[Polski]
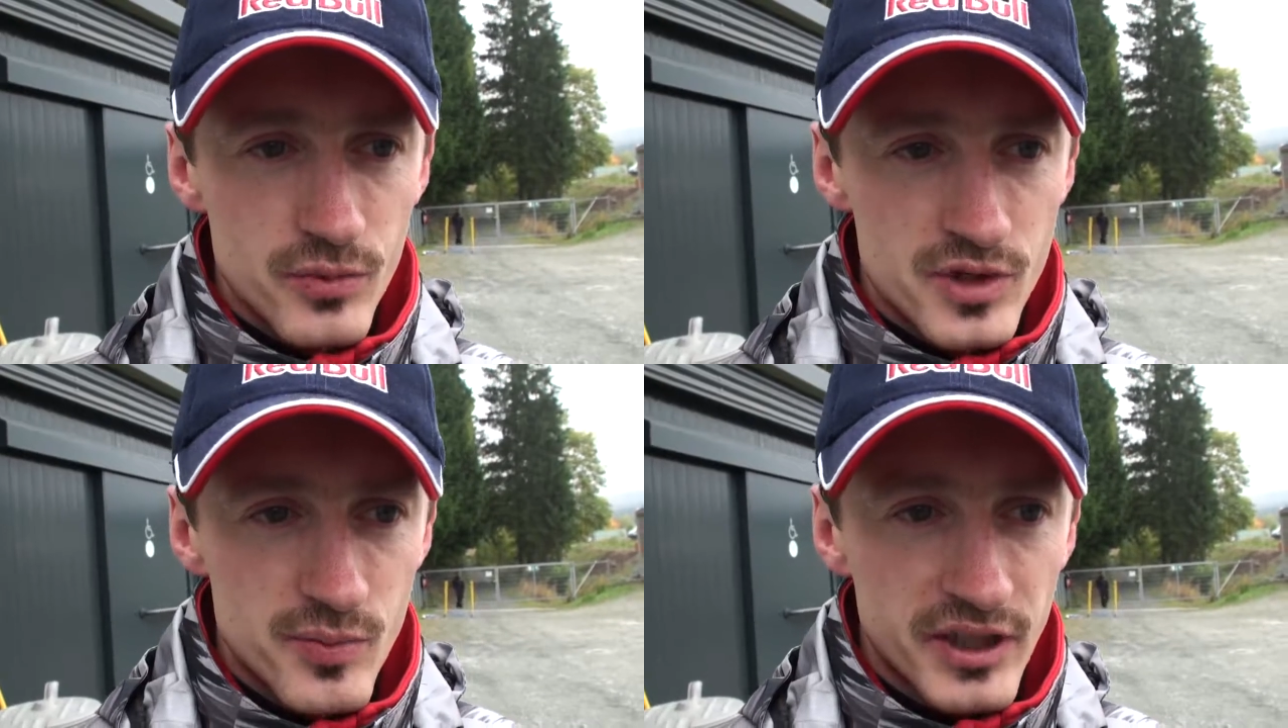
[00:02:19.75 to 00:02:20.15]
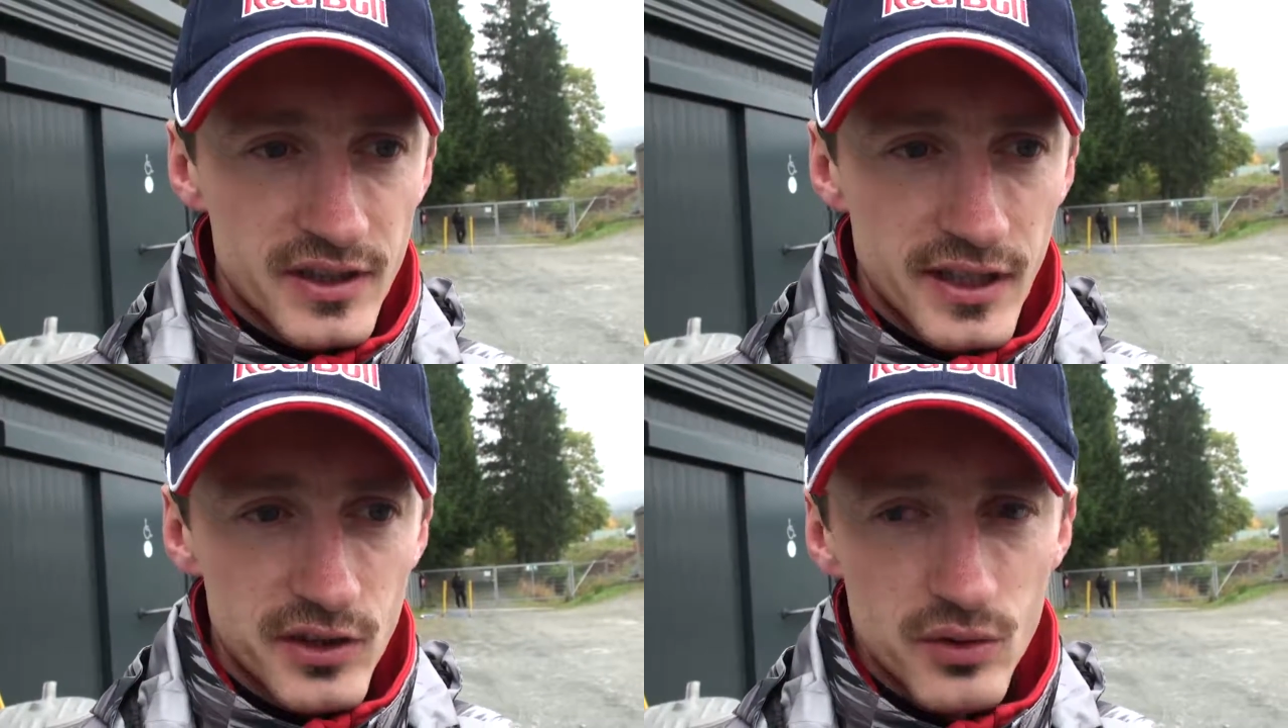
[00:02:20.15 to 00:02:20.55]

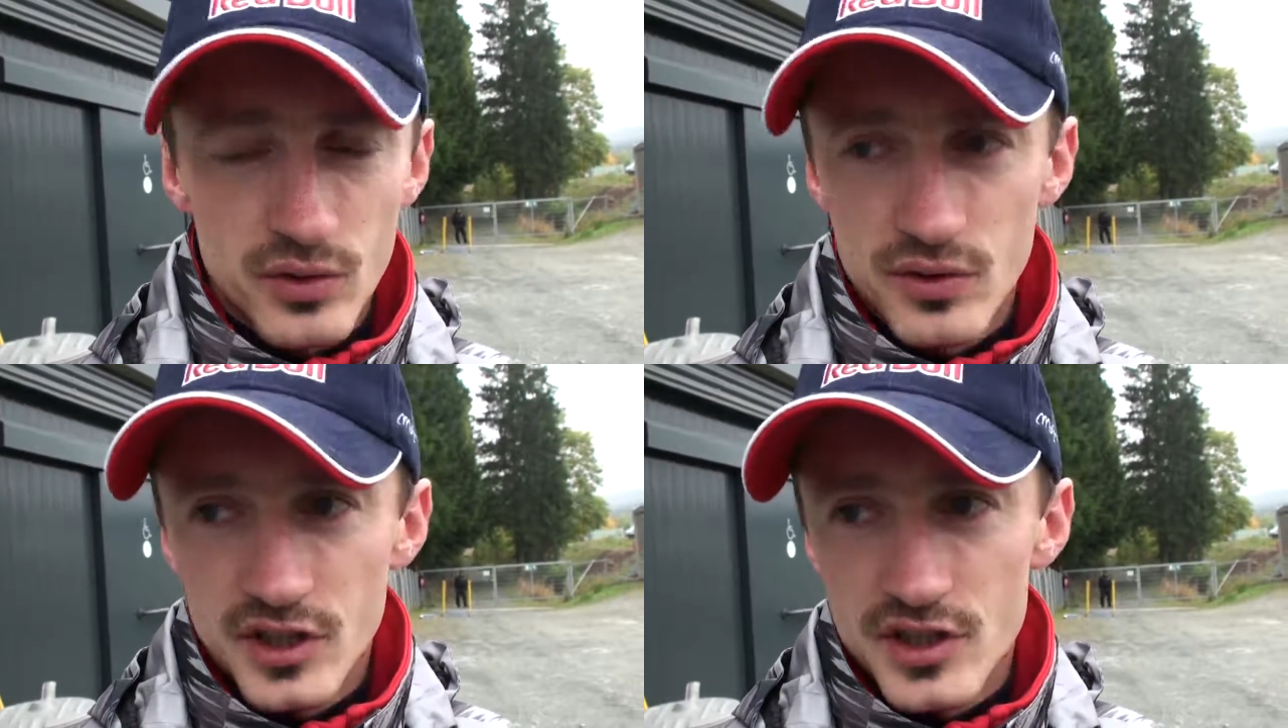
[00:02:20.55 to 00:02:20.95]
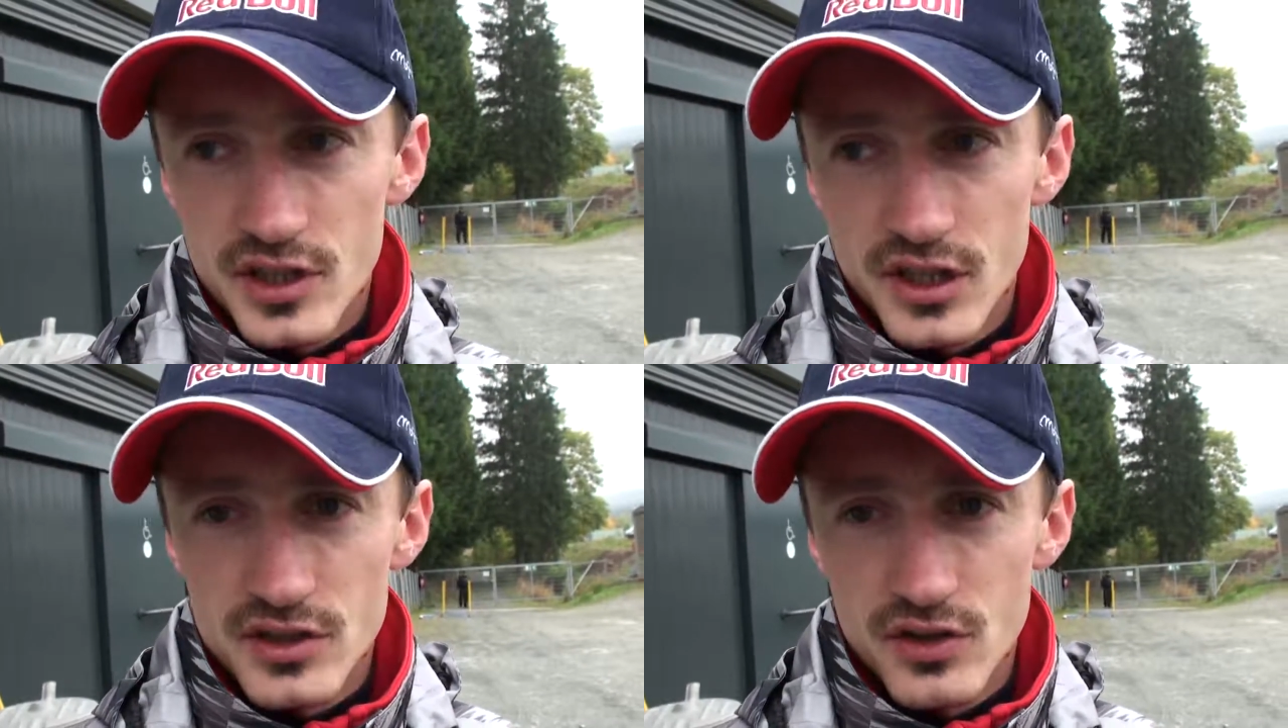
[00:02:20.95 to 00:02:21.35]
spektaklu, który się
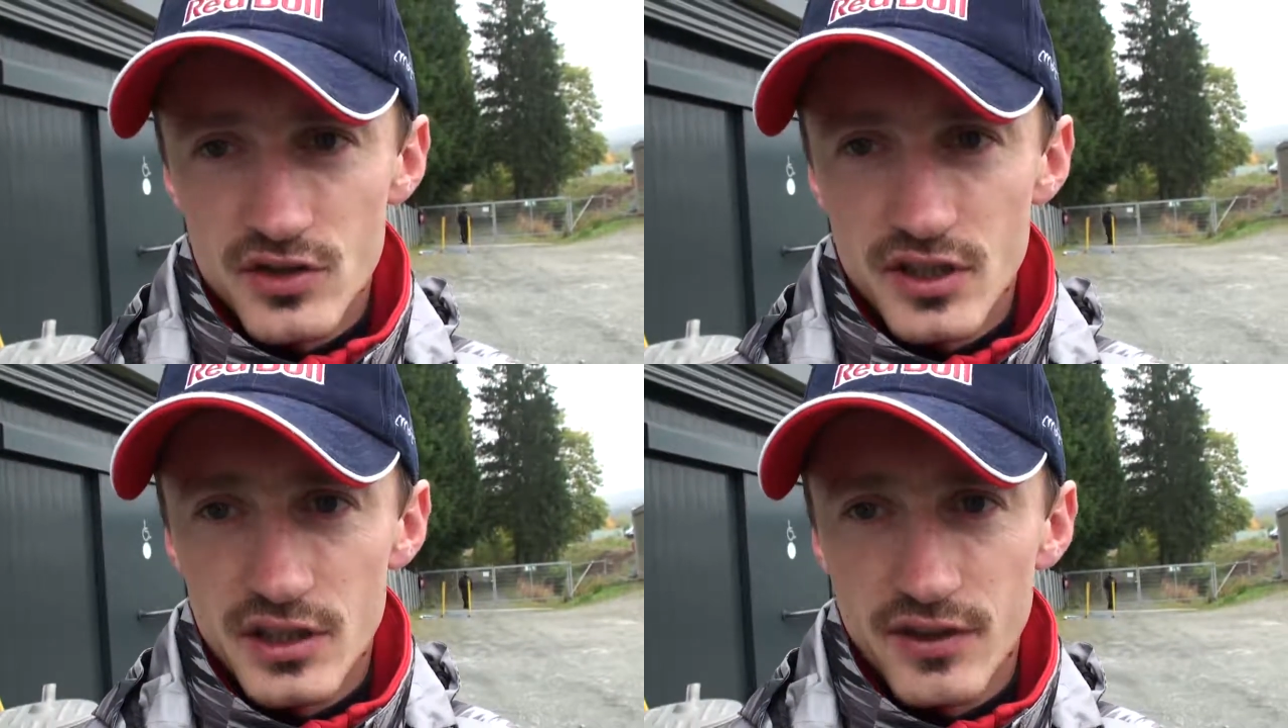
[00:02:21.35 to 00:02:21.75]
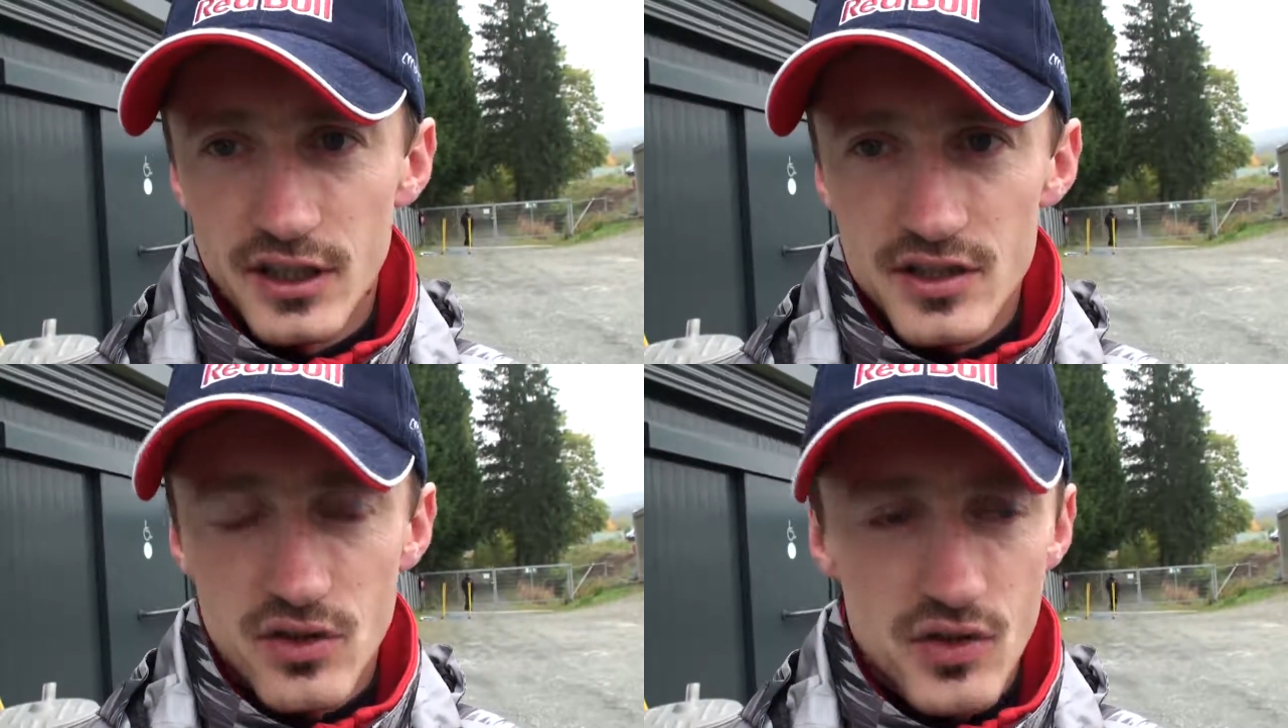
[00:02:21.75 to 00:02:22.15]
teraz rozgrywa
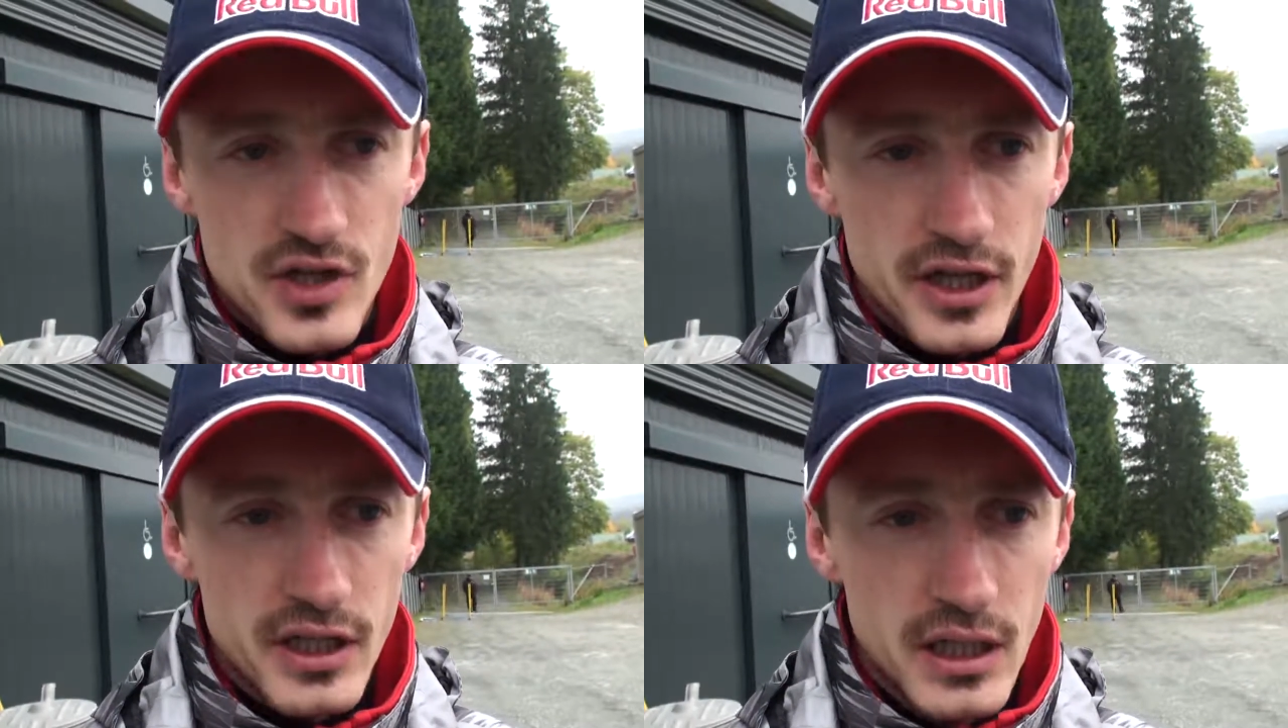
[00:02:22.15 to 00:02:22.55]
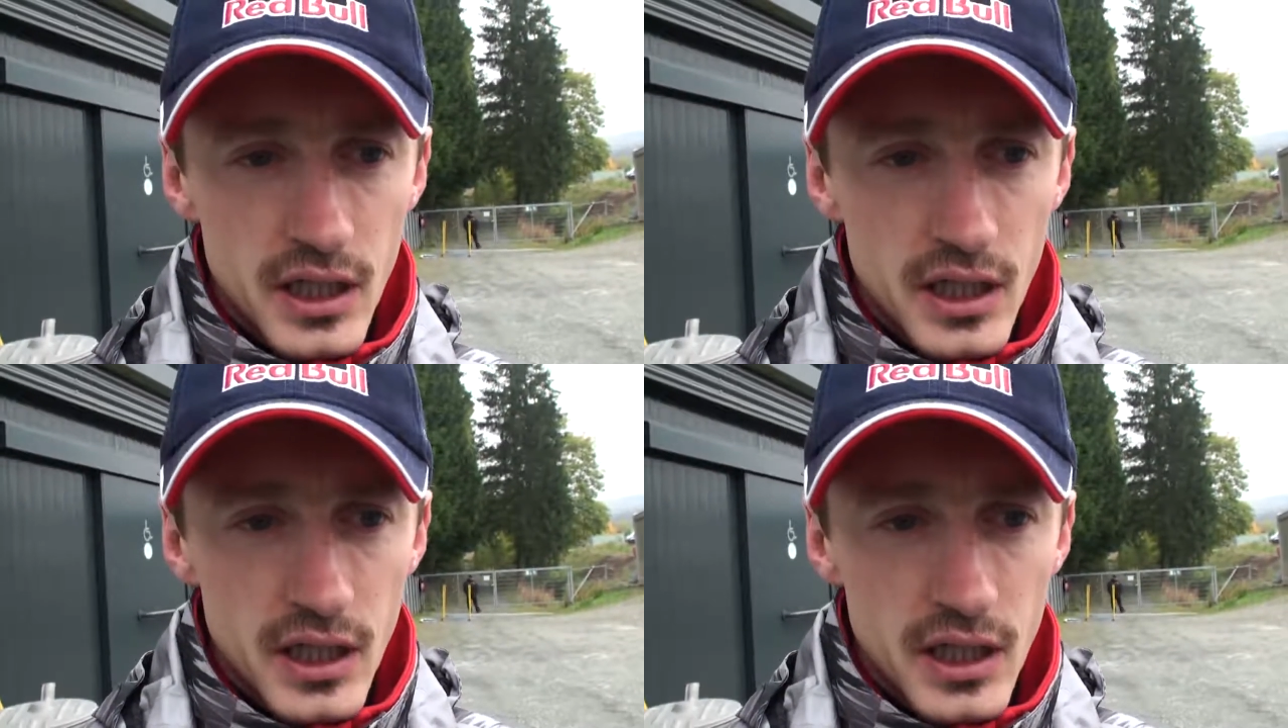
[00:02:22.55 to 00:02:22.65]
na skoczniach,